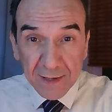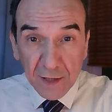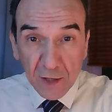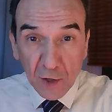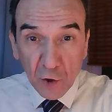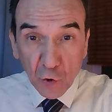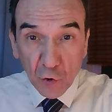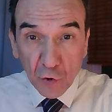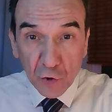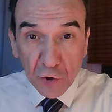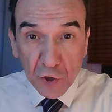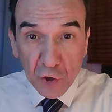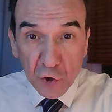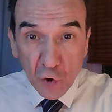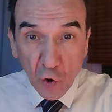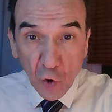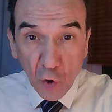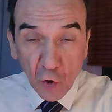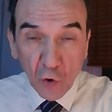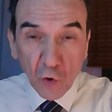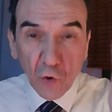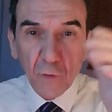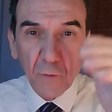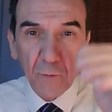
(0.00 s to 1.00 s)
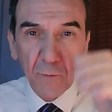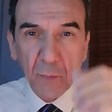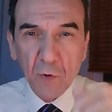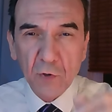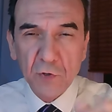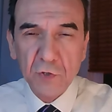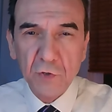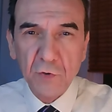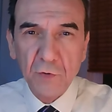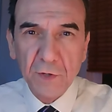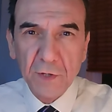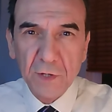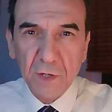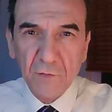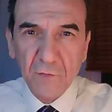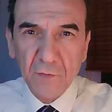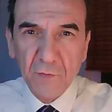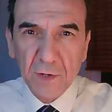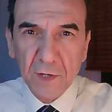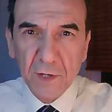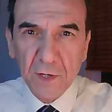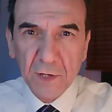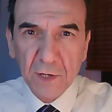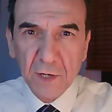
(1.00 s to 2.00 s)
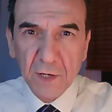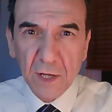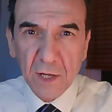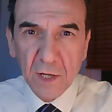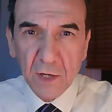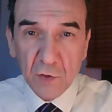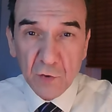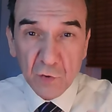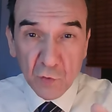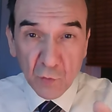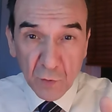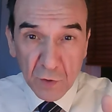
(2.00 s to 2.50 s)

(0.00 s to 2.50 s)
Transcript: di cortisolo possono interferire su